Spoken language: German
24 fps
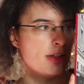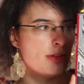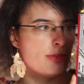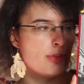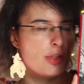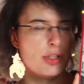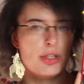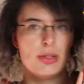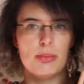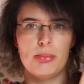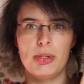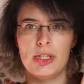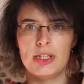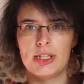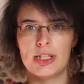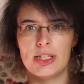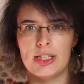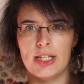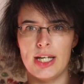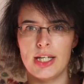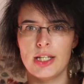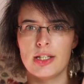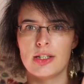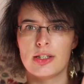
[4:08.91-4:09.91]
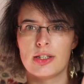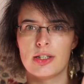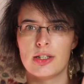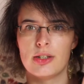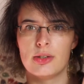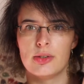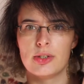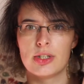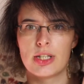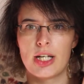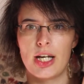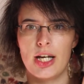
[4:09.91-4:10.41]
von Petrina Engelke
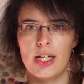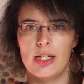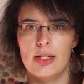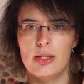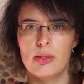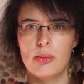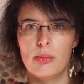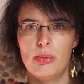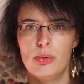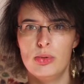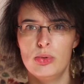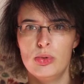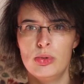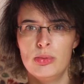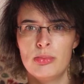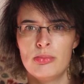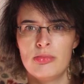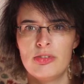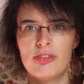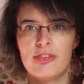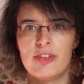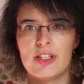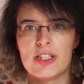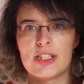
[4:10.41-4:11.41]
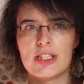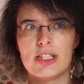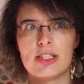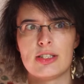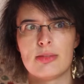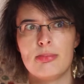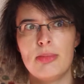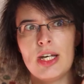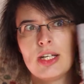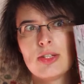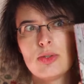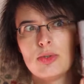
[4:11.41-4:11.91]
und Kai Blumen, was jetzt
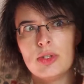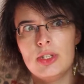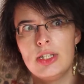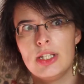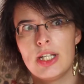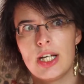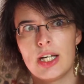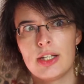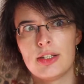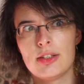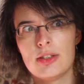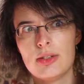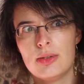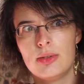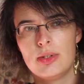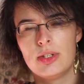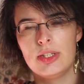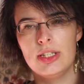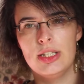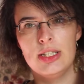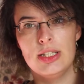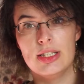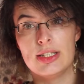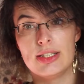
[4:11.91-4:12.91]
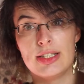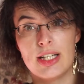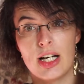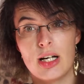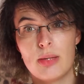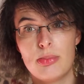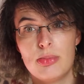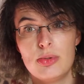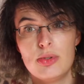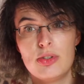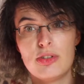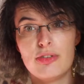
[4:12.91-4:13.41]
mehr so in die Kategorie
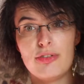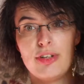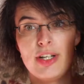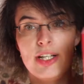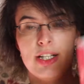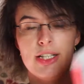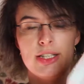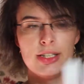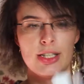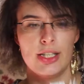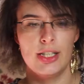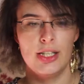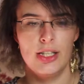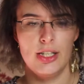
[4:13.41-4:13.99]
Sachbuch fällt,